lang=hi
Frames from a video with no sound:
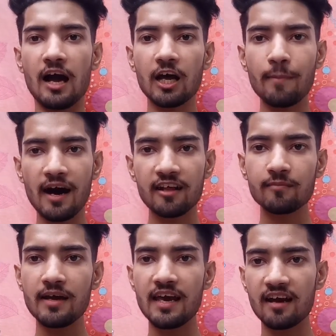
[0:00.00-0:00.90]
अगर
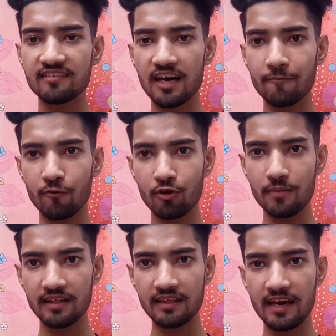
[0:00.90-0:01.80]
भारत में एक हज़ार
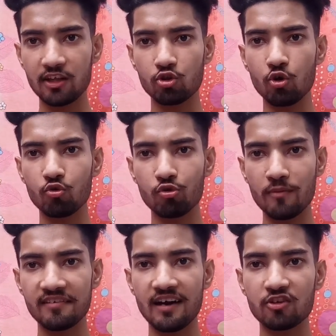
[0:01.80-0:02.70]
फ़ोन बिकते हैं तो
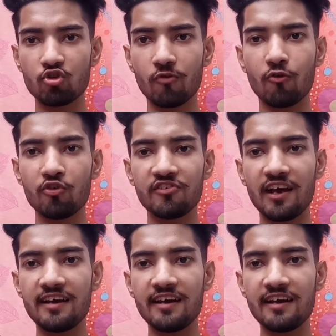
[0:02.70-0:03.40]
उसमें सात सौ फ़ोन